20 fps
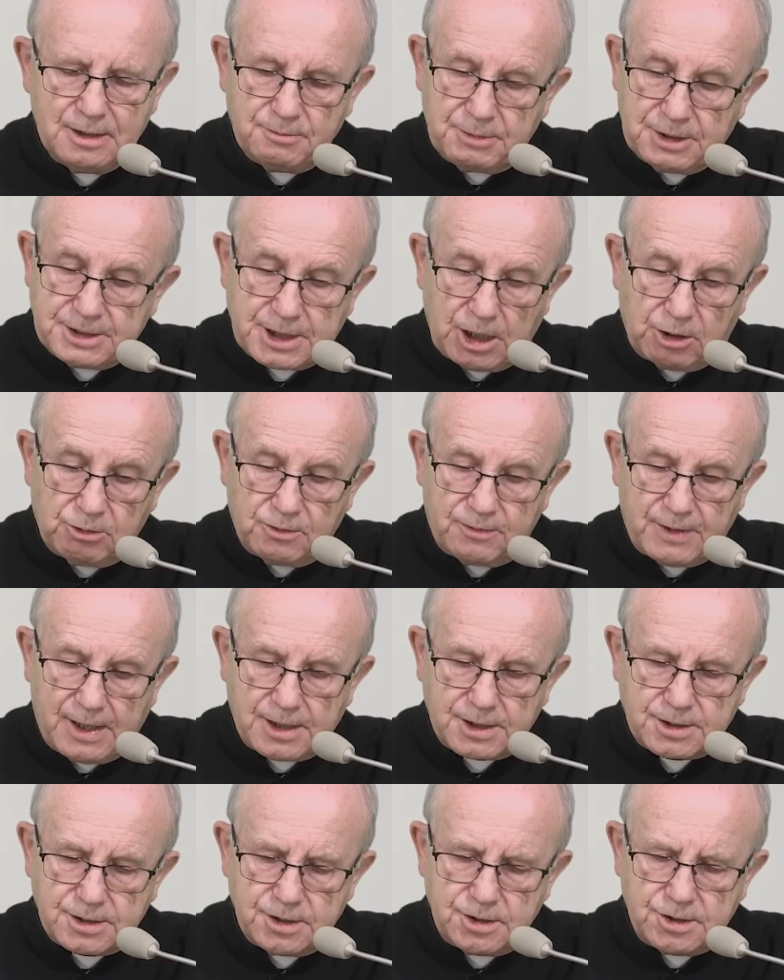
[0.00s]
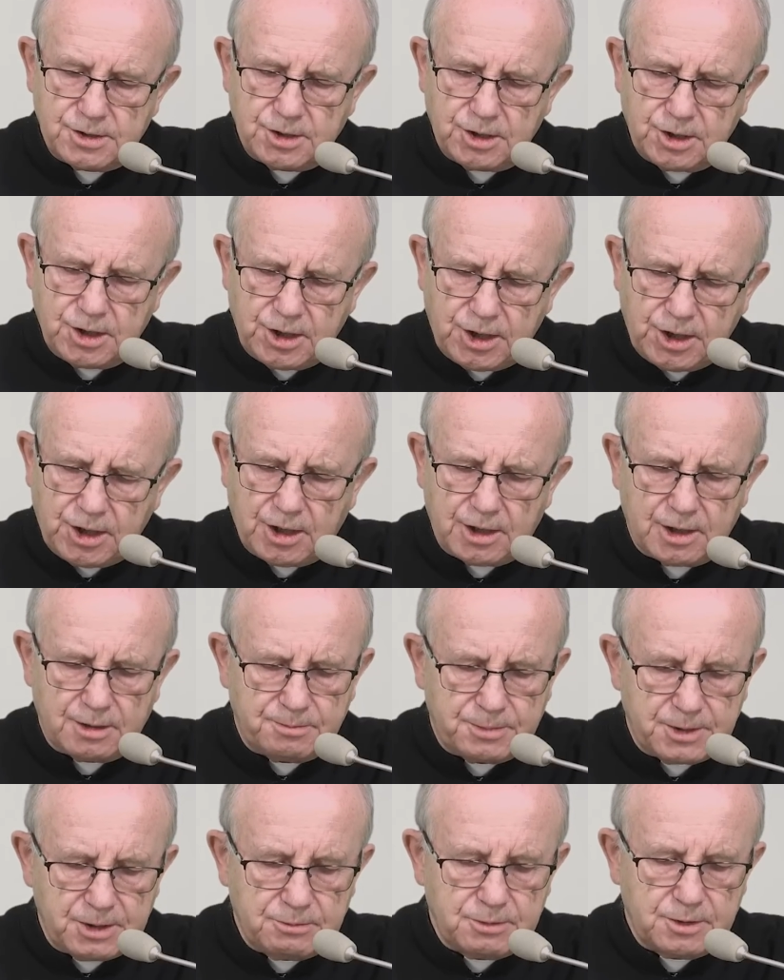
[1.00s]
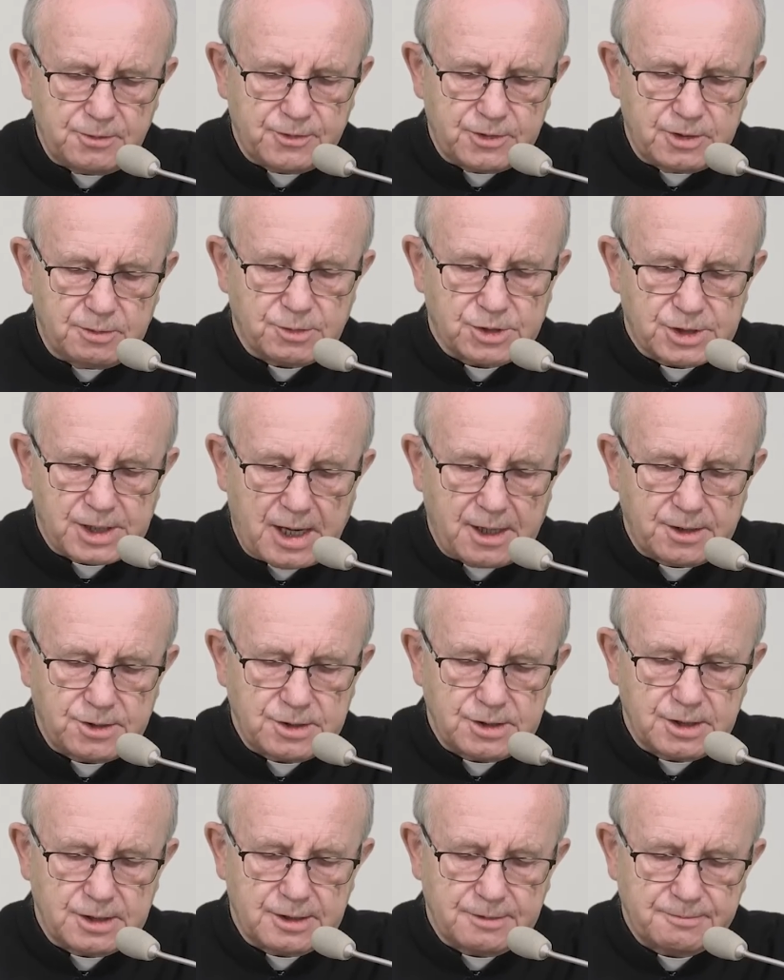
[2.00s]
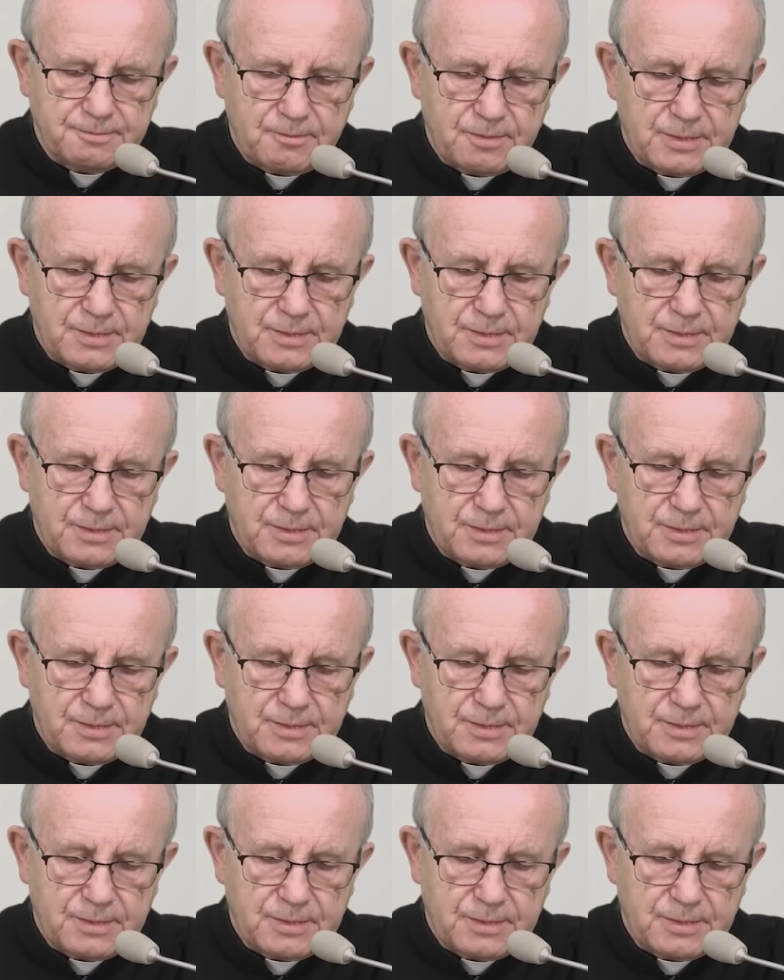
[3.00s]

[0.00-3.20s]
by zauważyć, ile było w tym czasie